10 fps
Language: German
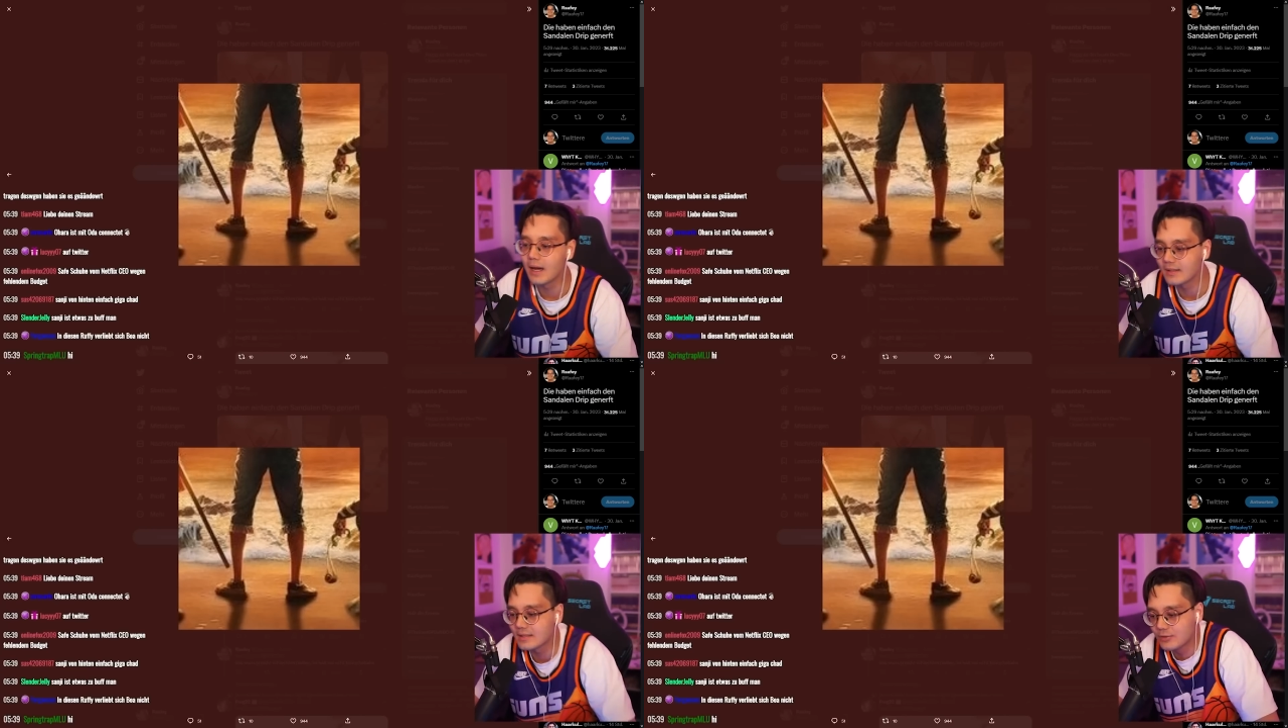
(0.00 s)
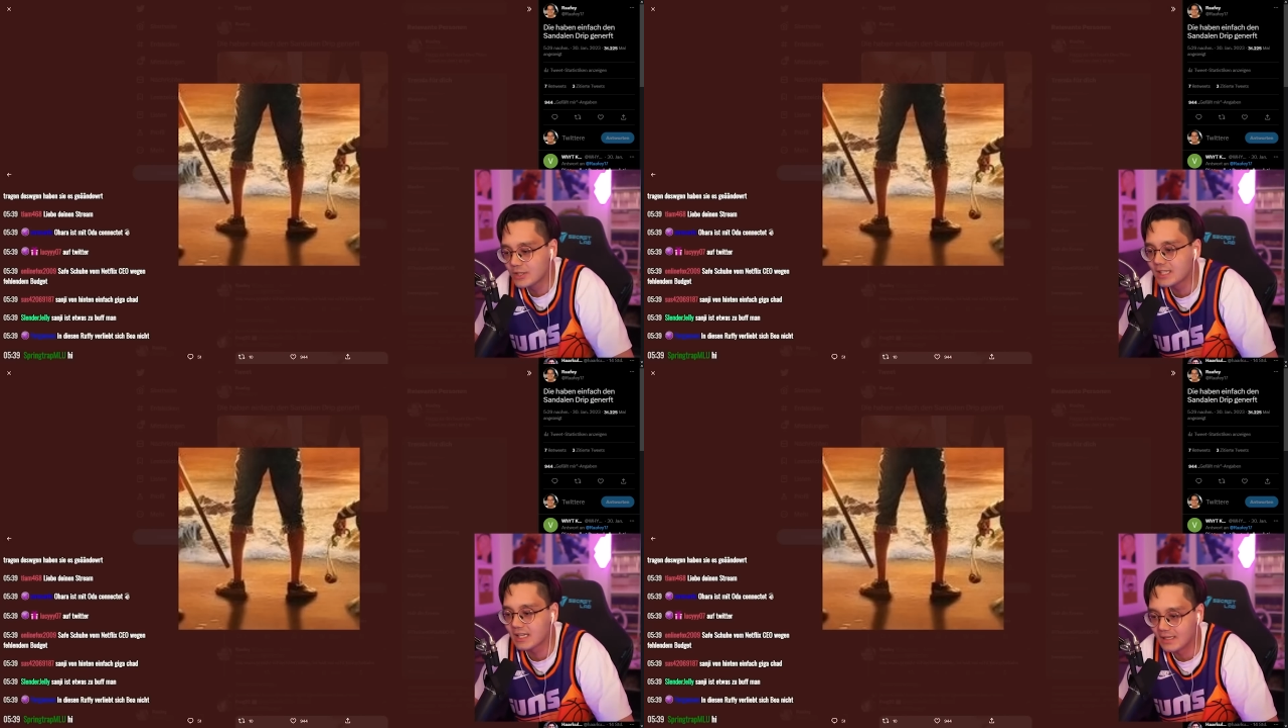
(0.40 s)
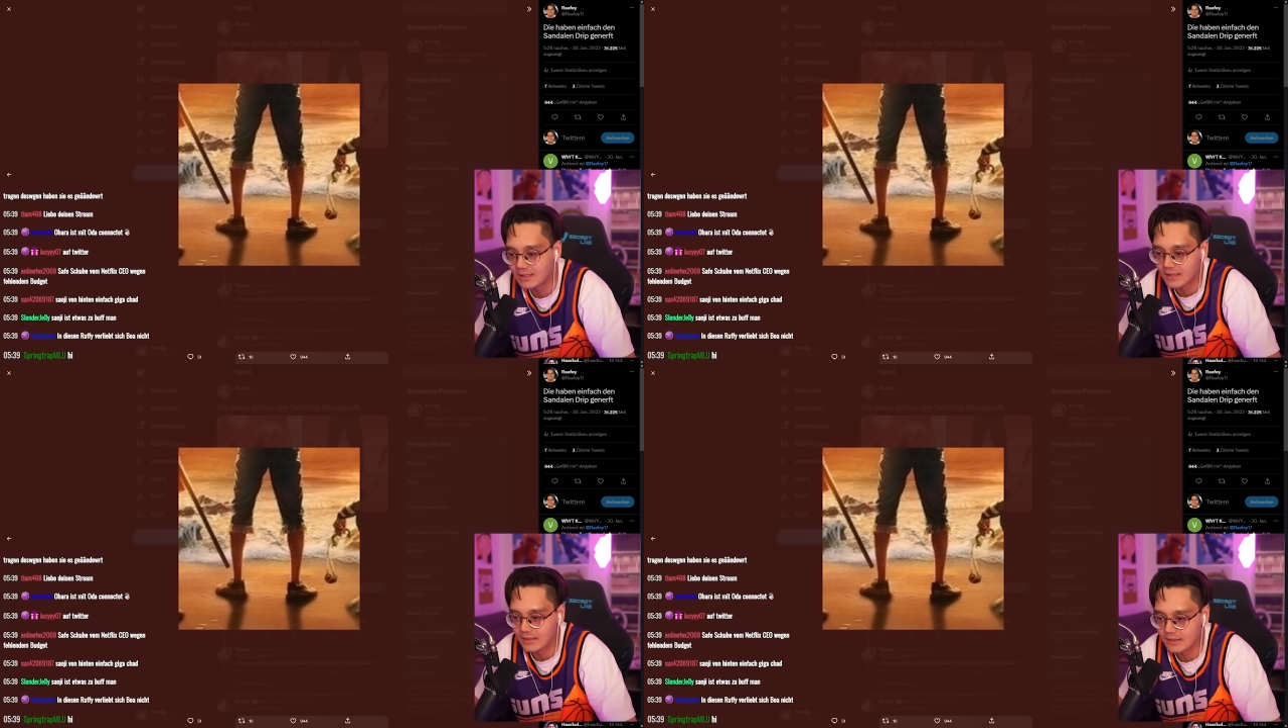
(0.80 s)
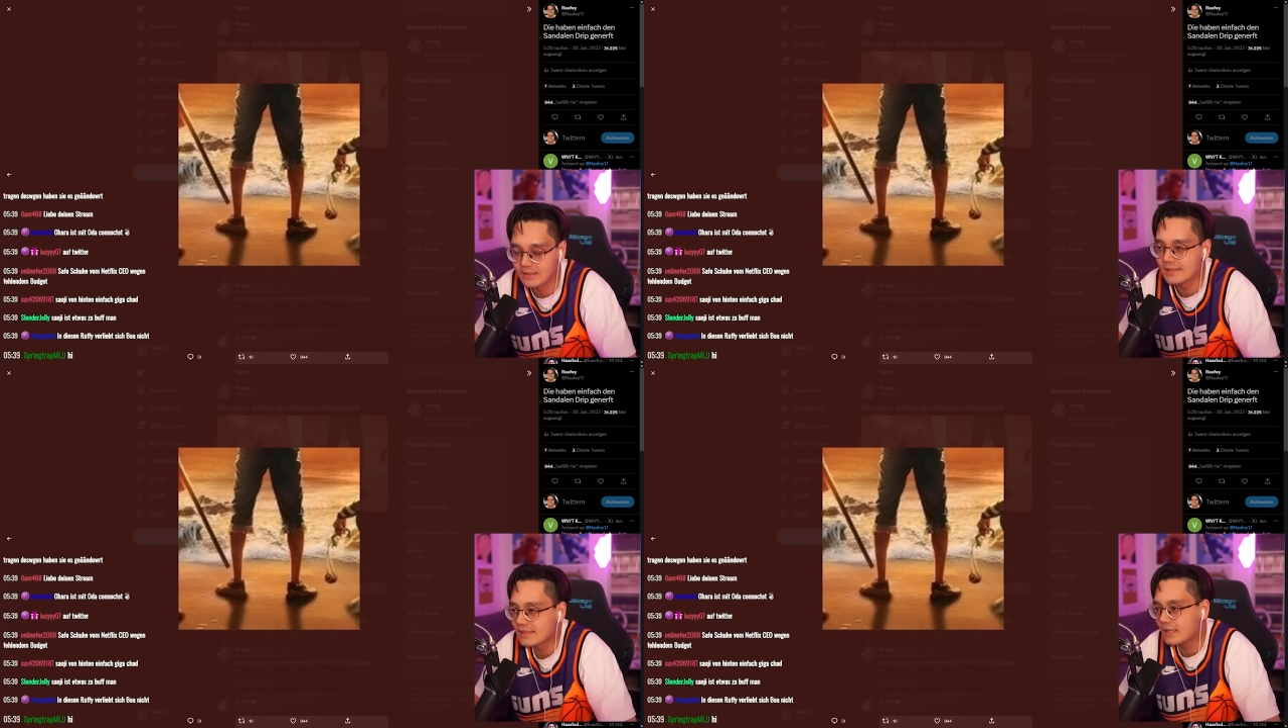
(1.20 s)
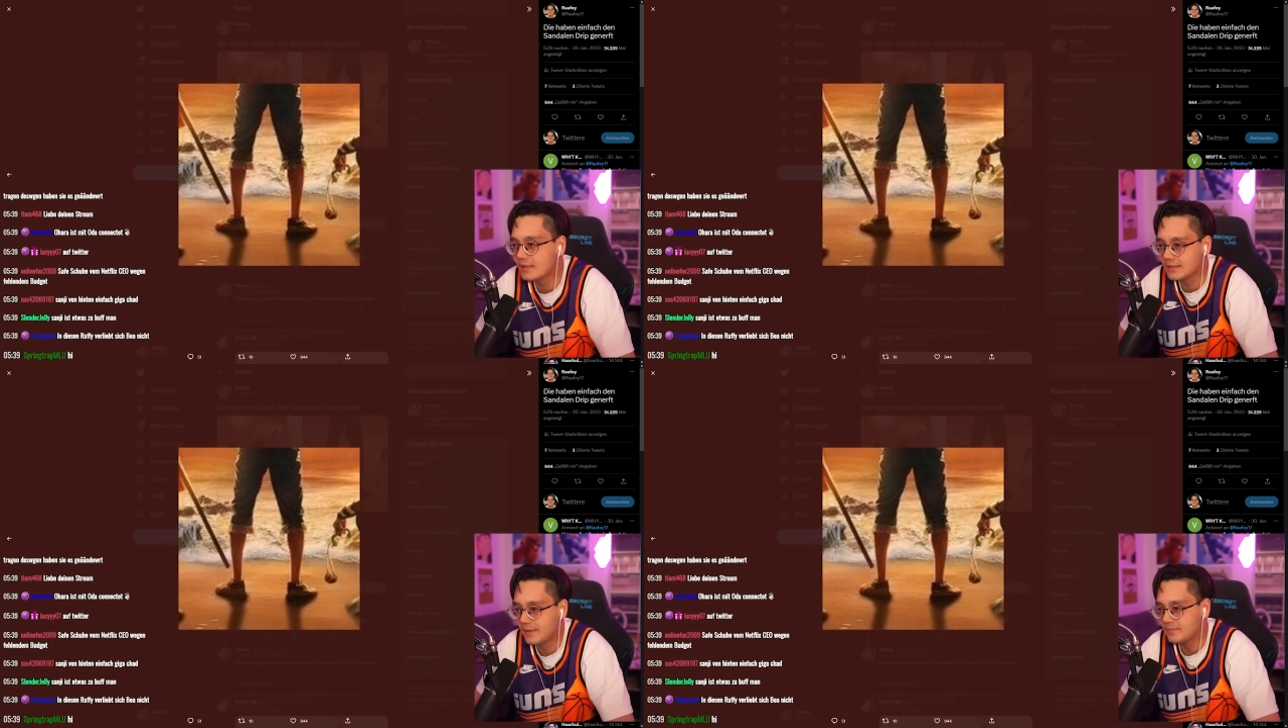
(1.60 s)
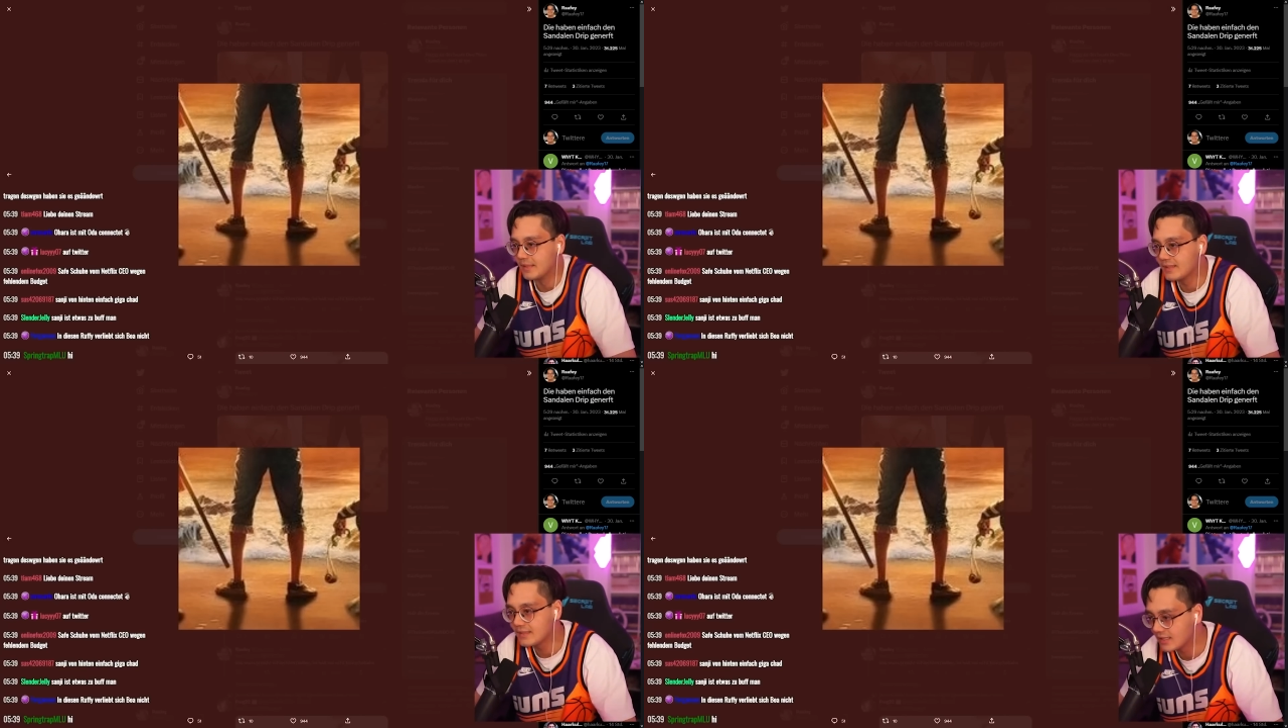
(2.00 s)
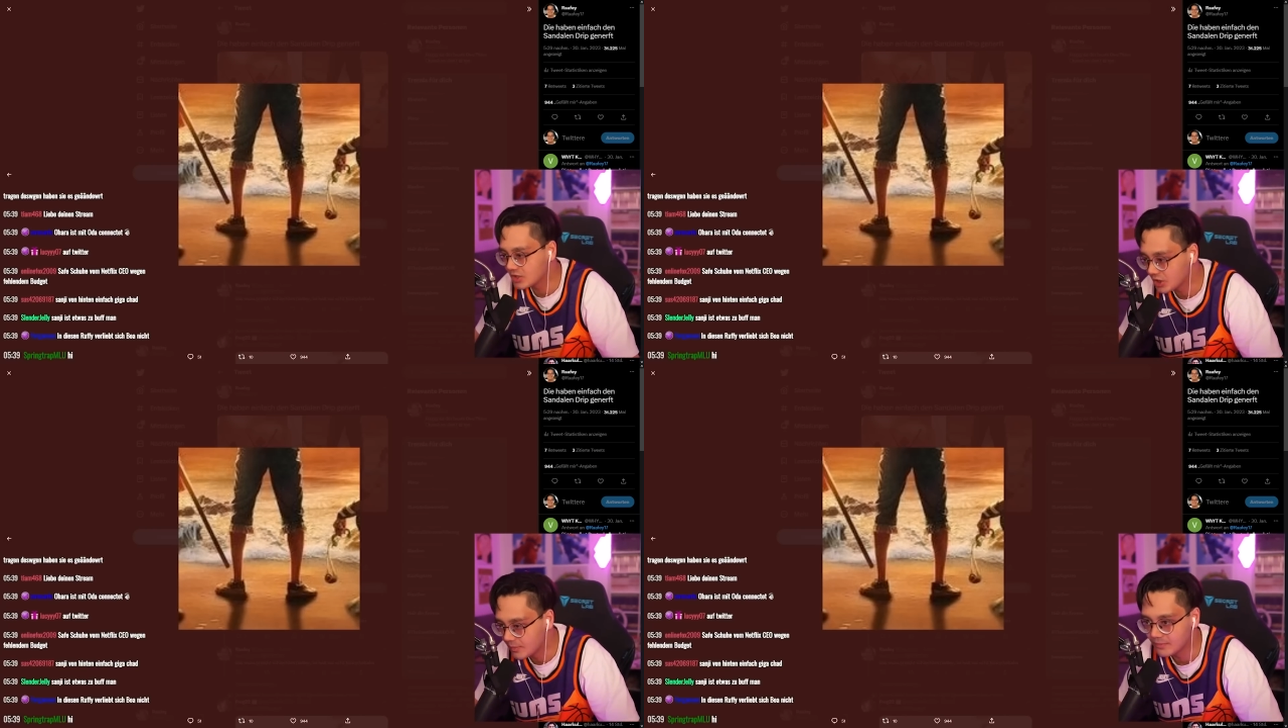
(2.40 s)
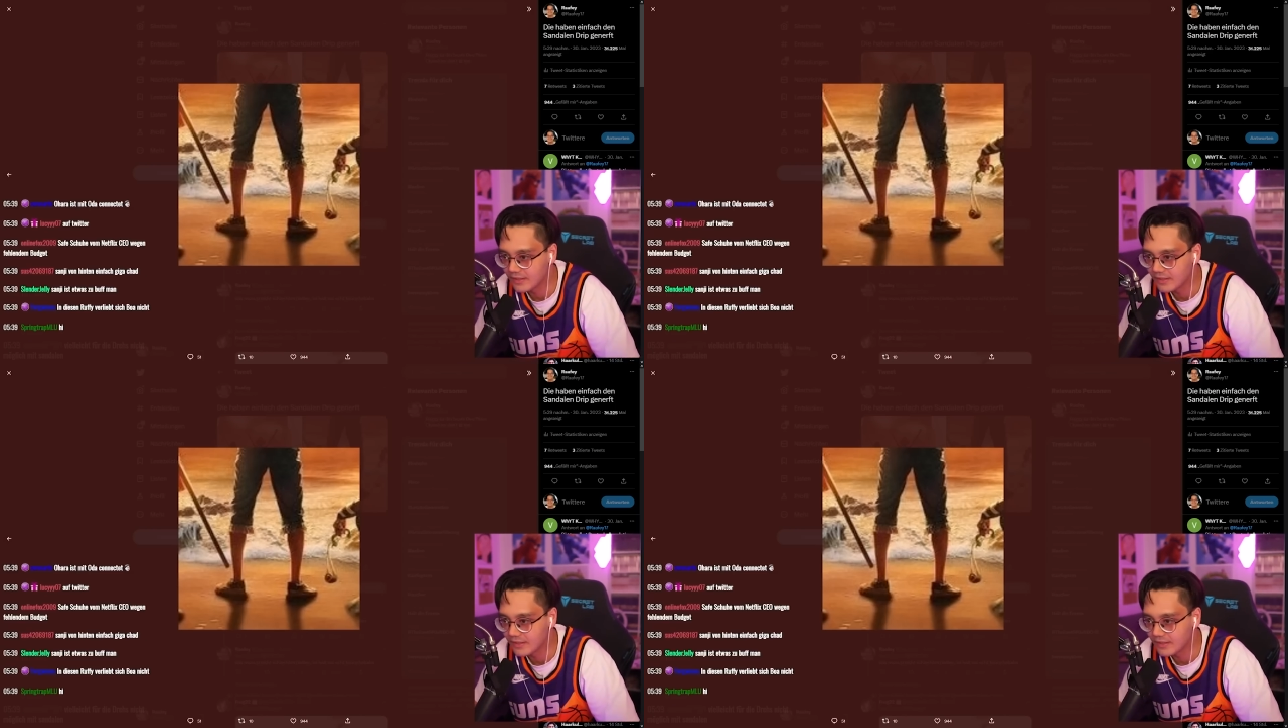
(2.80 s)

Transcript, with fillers: also das ist wirklich eine Kleinigkeit, ne? Das ist ja nicht, das ist ja nicht schlimm.